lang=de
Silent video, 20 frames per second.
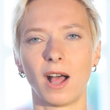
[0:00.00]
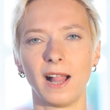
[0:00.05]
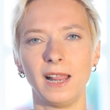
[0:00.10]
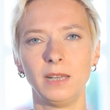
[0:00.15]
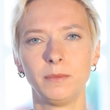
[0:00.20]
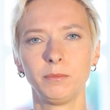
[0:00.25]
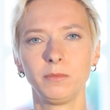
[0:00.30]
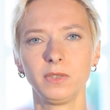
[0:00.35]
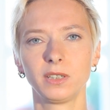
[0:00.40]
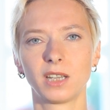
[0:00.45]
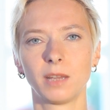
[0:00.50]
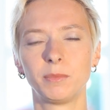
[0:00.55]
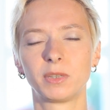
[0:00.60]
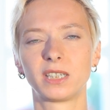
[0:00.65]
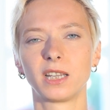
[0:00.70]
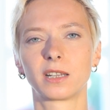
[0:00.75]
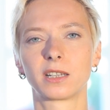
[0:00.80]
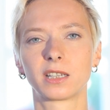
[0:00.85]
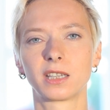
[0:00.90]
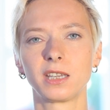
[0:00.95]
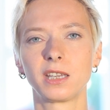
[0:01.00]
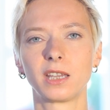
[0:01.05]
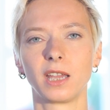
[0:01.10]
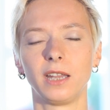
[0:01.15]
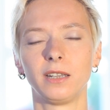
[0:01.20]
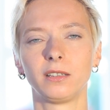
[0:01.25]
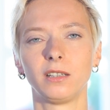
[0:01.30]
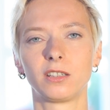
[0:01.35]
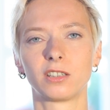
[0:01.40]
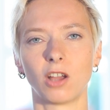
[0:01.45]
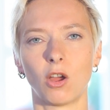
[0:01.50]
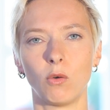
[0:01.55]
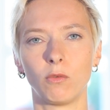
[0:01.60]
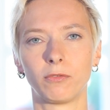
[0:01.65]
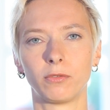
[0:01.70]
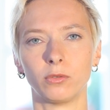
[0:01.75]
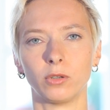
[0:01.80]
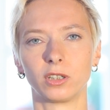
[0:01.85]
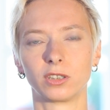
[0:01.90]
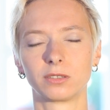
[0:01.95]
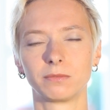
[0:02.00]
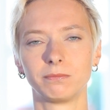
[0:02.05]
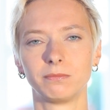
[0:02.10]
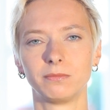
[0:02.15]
allem, damit der Krieg endlich aufhört.